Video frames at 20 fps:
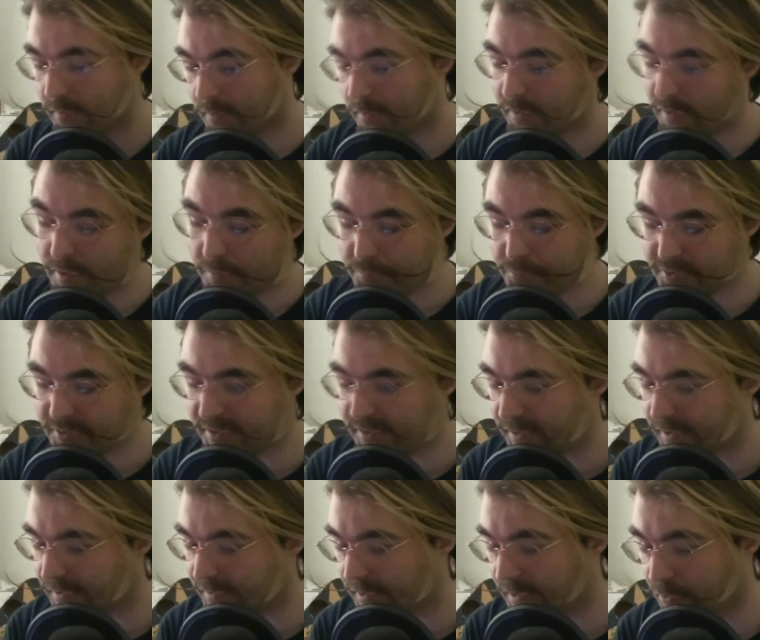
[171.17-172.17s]
La petite
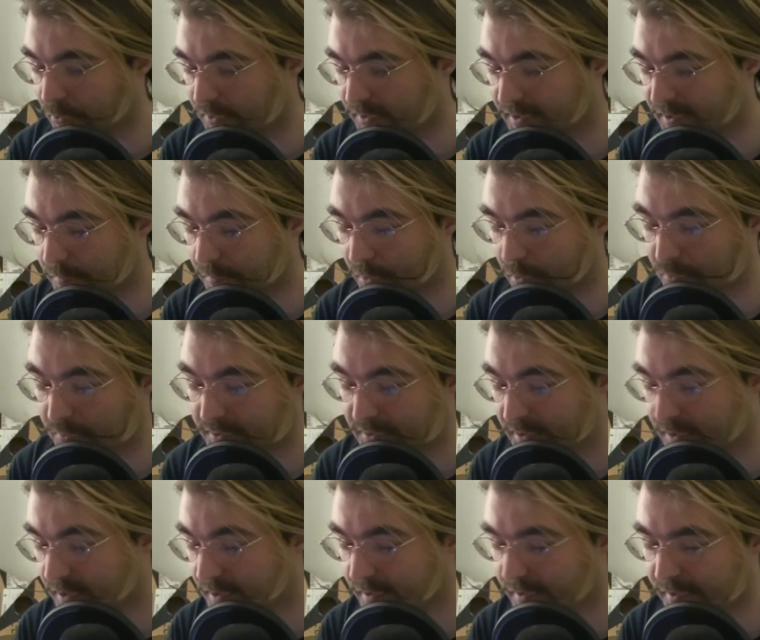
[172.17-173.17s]
catégorie sympa
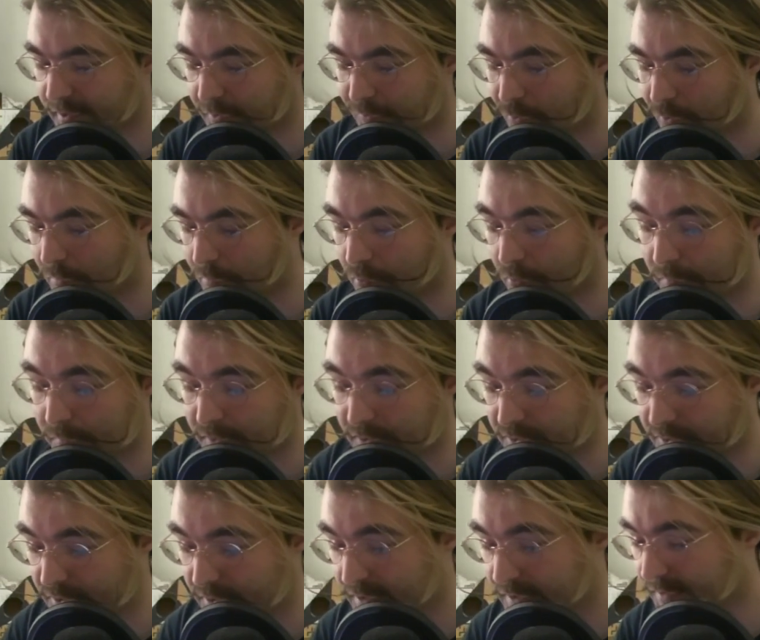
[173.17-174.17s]
aussi, un endroit pour
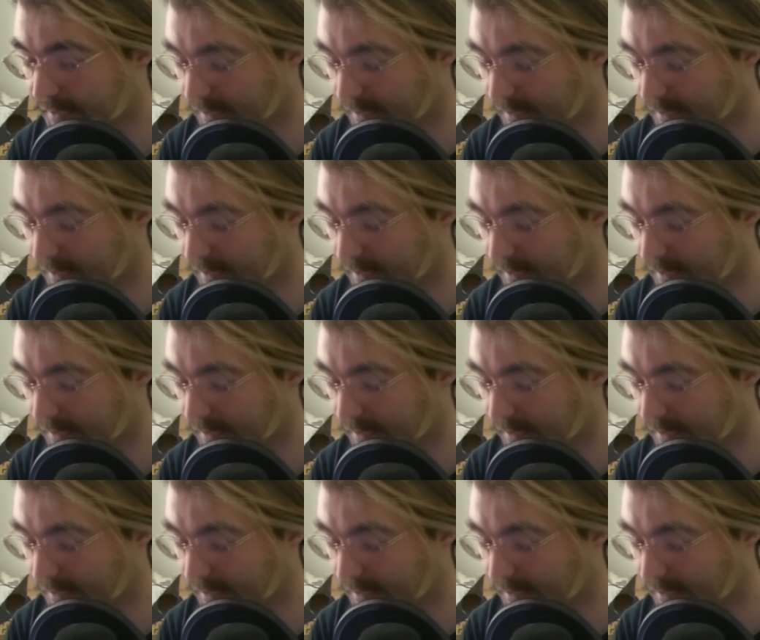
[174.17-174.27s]
manger, c'est